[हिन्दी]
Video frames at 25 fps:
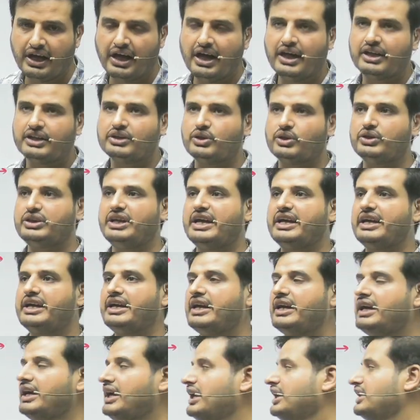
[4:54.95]
तो देखिए
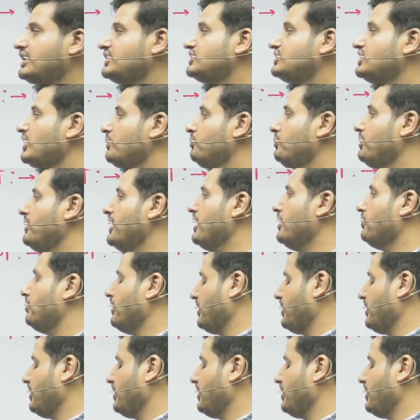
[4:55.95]
जब भी अपन